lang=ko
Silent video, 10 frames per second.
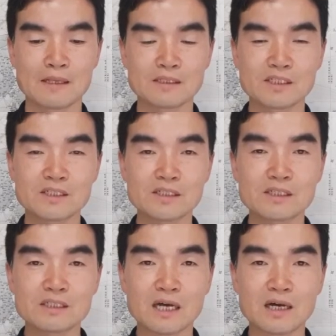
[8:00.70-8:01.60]

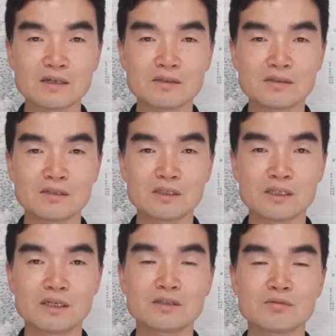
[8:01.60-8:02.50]
지극히 작은
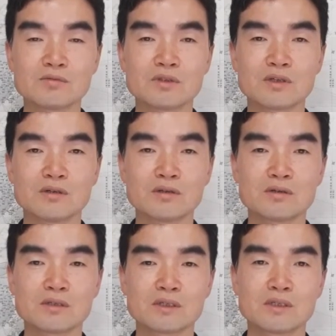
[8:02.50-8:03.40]
일에서부터
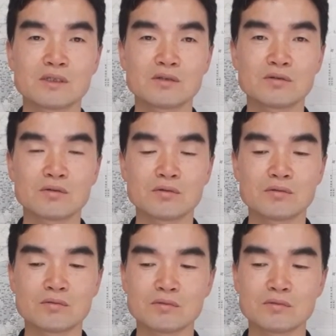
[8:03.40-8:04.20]
또